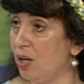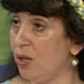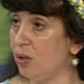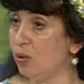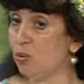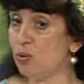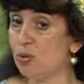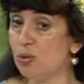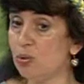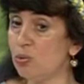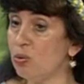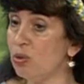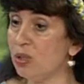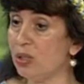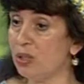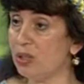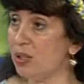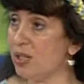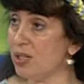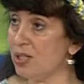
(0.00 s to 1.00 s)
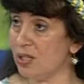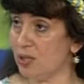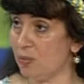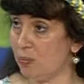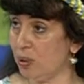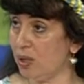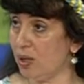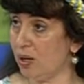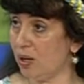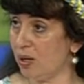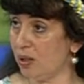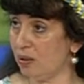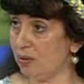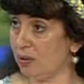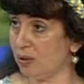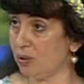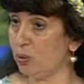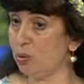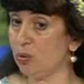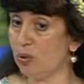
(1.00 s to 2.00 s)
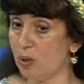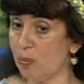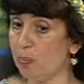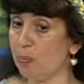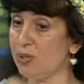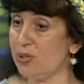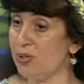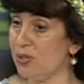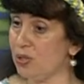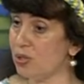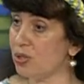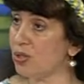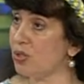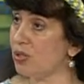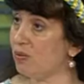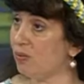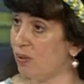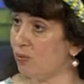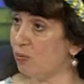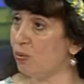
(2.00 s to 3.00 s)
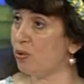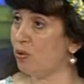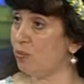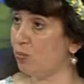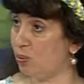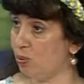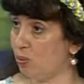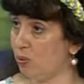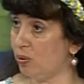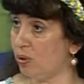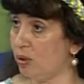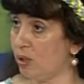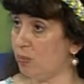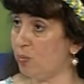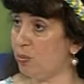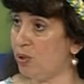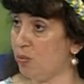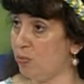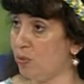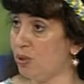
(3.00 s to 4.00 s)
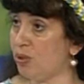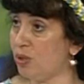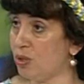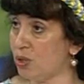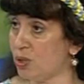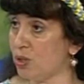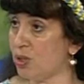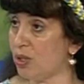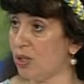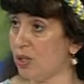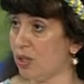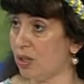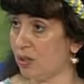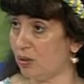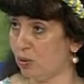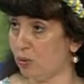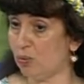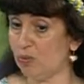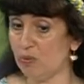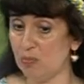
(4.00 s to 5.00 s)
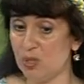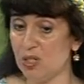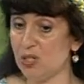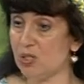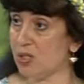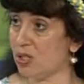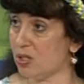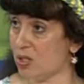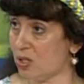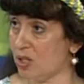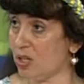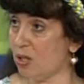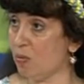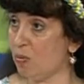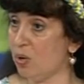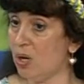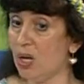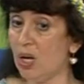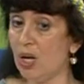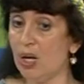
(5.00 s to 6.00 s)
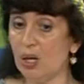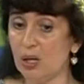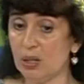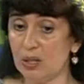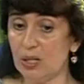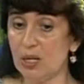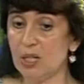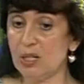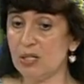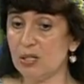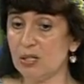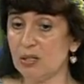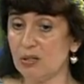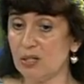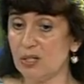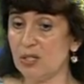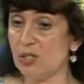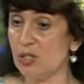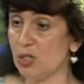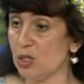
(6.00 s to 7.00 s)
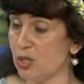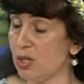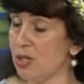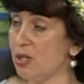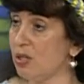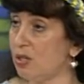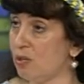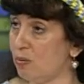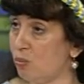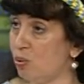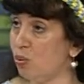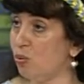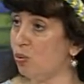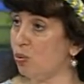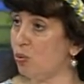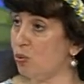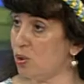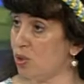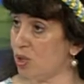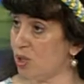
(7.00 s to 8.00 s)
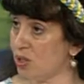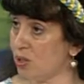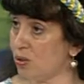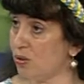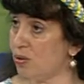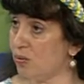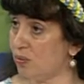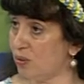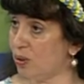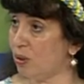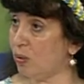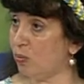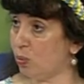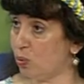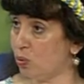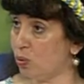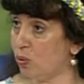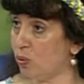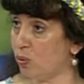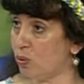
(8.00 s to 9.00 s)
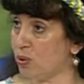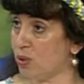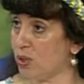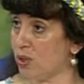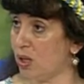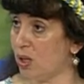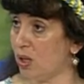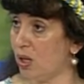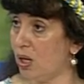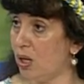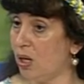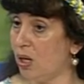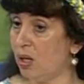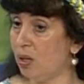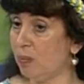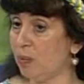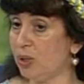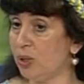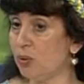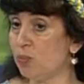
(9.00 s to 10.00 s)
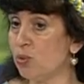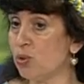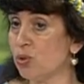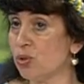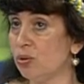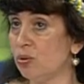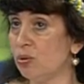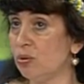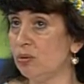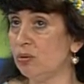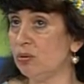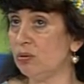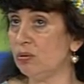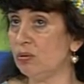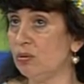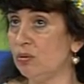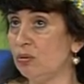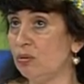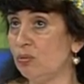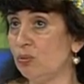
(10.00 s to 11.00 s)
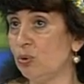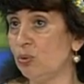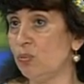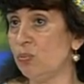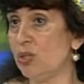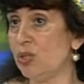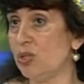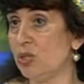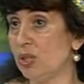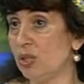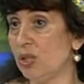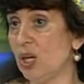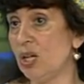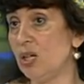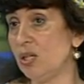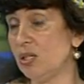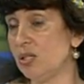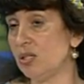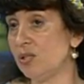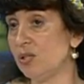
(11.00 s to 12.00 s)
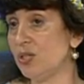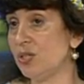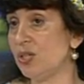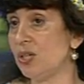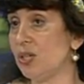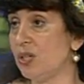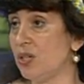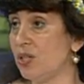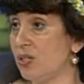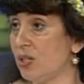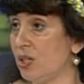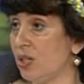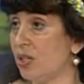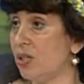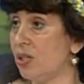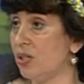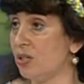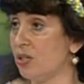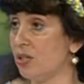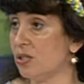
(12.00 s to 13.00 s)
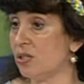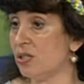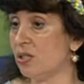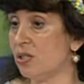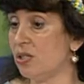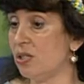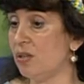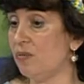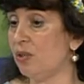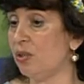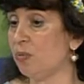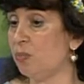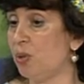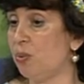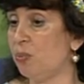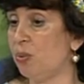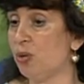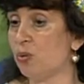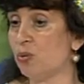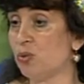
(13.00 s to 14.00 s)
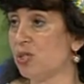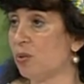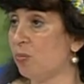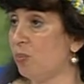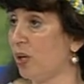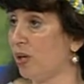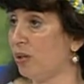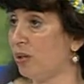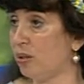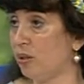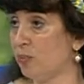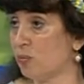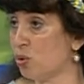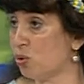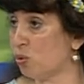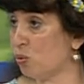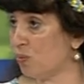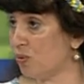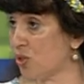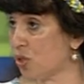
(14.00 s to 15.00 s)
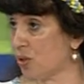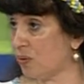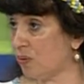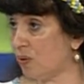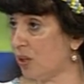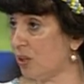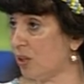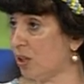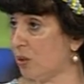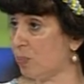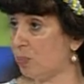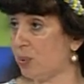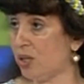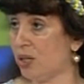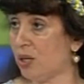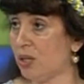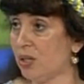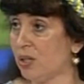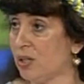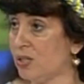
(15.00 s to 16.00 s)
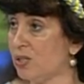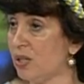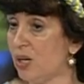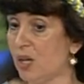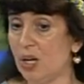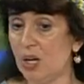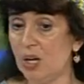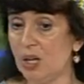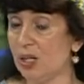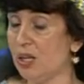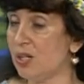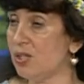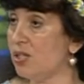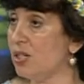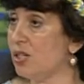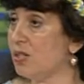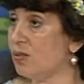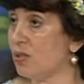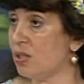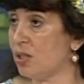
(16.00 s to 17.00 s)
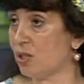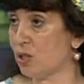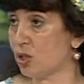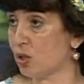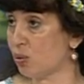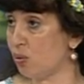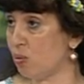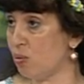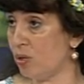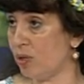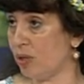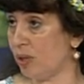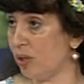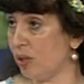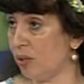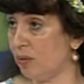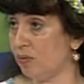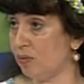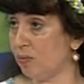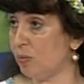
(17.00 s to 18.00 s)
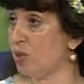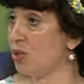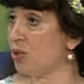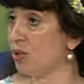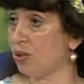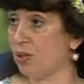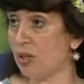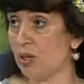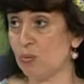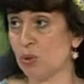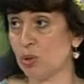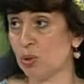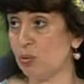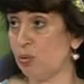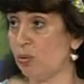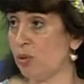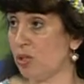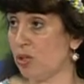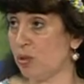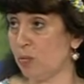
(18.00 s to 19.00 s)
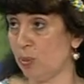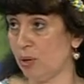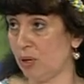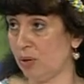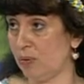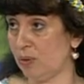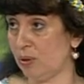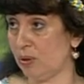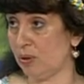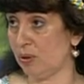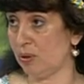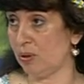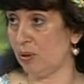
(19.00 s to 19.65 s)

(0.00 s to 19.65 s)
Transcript: То есть только та семья, которая поддержит своего ребенка и примет решение ну, вместе с ним, даст разрешение ребенку участвовать в этом конкурсе. Потому что ну, вот мы читали, слышали, есть такие инициативы, к примеру, собрать там 100 вышиванок, приехать и одеть всех школьников. Мы считаем, что это неправильно.